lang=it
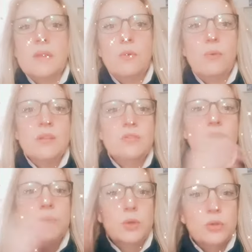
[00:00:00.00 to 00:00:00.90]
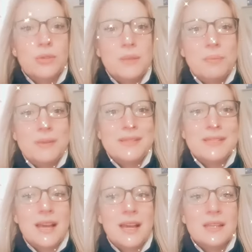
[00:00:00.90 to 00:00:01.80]
Questo modo di
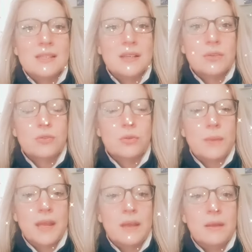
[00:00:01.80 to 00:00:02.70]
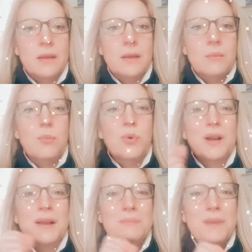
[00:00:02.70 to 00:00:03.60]
pensare, secondo me, può
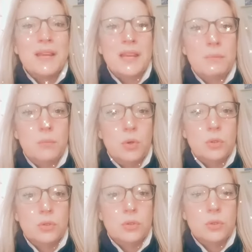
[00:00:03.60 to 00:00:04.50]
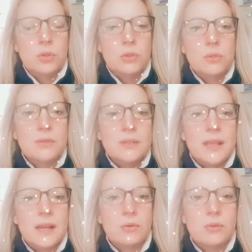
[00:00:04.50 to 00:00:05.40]
cambiare il mondo
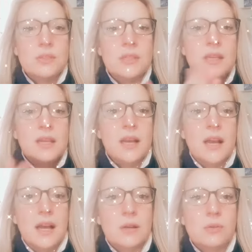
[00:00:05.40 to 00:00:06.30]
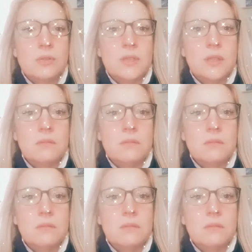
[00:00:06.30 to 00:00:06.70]
da così a così.